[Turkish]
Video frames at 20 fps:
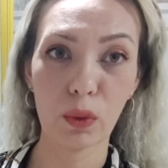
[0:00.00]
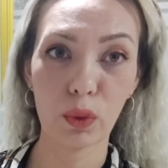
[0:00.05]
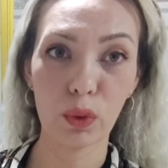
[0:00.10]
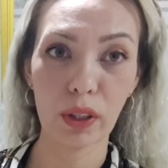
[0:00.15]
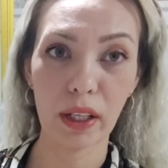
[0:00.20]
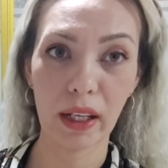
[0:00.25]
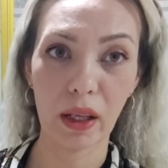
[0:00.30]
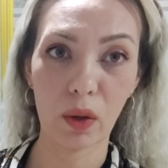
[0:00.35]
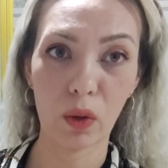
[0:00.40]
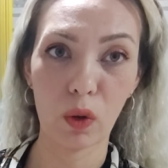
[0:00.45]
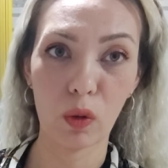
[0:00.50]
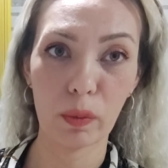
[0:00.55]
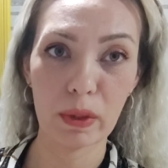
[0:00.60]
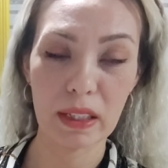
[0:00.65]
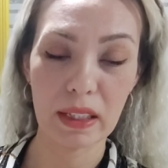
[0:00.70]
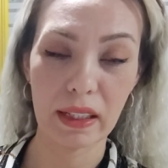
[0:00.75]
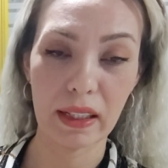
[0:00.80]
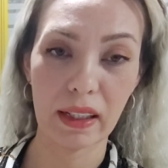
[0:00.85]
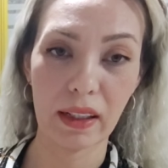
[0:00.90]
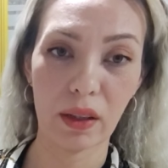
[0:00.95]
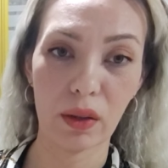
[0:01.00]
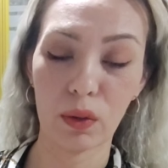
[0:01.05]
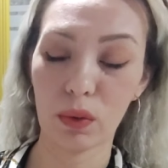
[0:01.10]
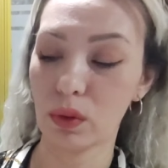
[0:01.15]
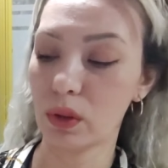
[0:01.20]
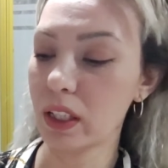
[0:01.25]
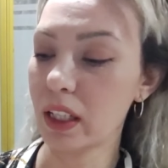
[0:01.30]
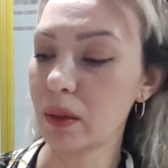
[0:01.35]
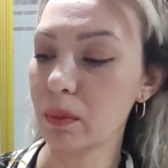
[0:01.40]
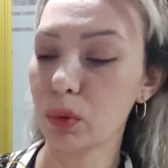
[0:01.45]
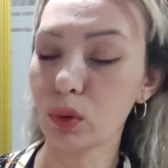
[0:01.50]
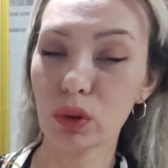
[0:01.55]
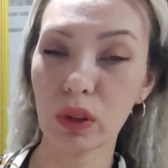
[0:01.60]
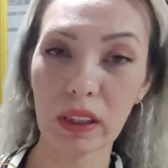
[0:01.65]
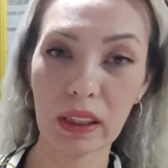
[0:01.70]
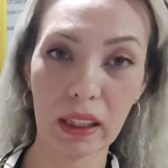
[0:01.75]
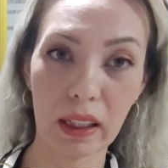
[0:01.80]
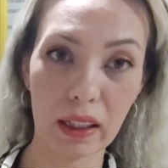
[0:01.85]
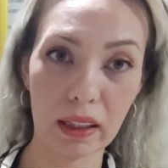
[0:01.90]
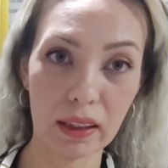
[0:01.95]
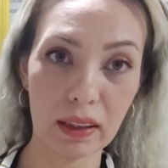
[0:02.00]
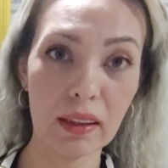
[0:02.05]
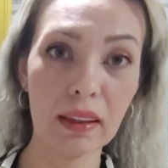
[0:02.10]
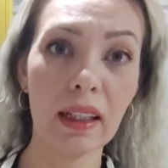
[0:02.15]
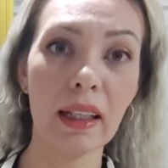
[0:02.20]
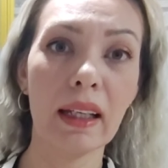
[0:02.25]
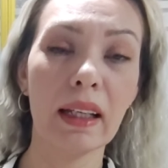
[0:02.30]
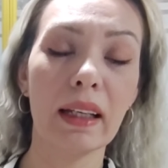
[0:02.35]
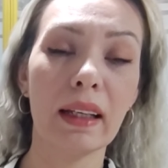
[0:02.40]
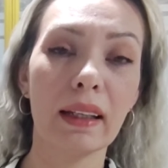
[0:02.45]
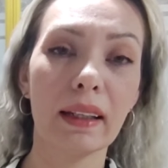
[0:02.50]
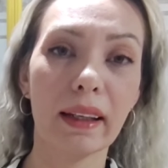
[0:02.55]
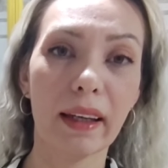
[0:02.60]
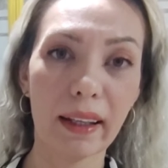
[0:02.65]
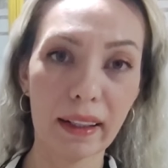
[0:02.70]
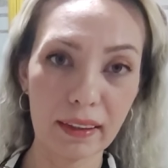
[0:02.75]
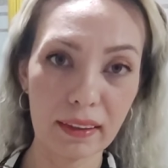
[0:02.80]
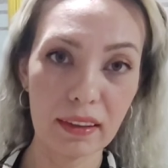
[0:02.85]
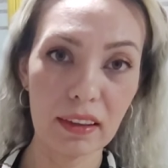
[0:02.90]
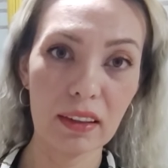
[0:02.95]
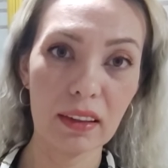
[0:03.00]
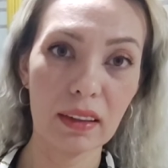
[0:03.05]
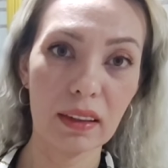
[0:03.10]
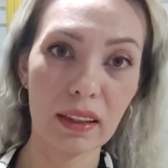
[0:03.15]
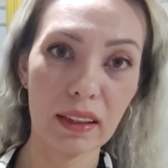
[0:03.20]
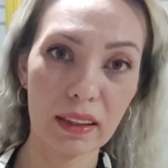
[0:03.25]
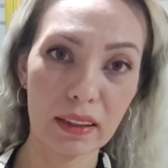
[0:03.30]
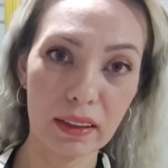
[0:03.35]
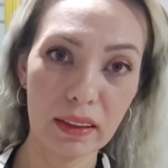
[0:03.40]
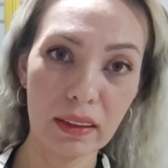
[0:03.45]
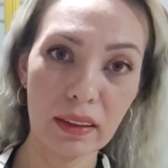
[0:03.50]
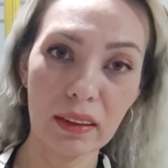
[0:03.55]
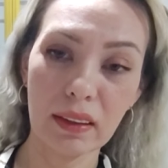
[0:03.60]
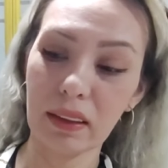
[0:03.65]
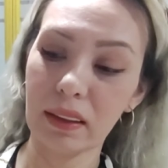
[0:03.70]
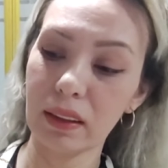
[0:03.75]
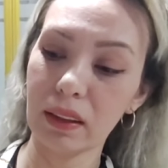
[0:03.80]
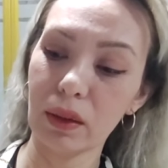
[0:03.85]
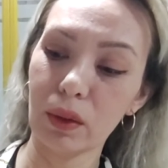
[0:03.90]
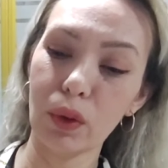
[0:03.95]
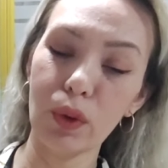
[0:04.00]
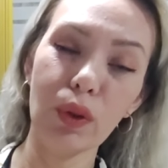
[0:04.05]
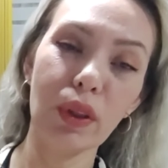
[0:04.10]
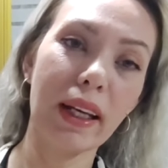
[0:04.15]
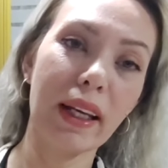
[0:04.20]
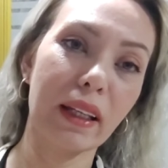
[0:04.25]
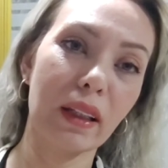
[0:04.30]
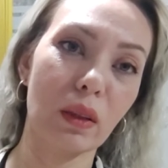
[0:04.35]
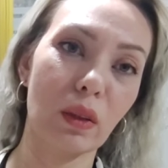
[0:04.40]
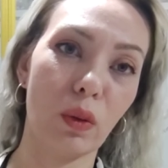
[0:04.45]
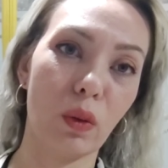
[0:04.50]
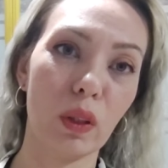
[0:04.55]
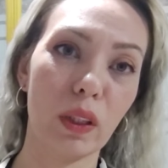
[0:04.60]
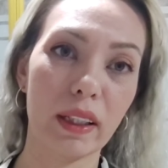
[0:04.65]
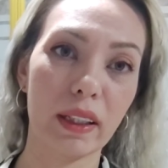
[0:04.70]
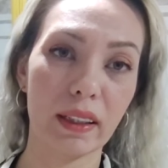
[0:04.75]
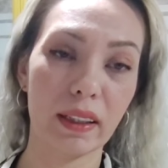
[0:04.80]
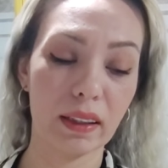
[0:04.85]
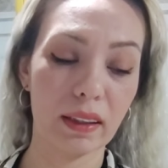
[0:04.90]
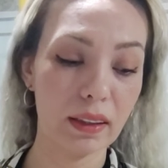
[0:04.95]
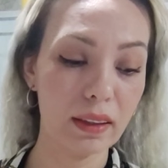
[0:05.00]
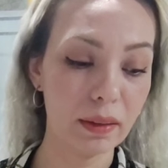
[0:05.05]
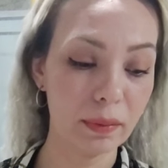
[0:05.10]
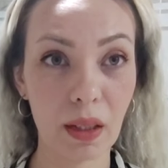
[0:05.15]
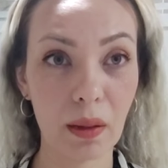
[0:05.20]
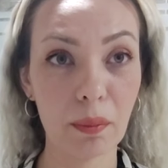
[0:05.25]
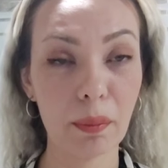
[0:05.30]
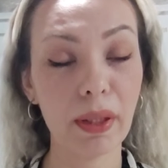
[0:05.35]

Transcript: koyu renk olması gerekiyordu. Yani Botanica'nın keratin yağı koyu renkli olanıydı.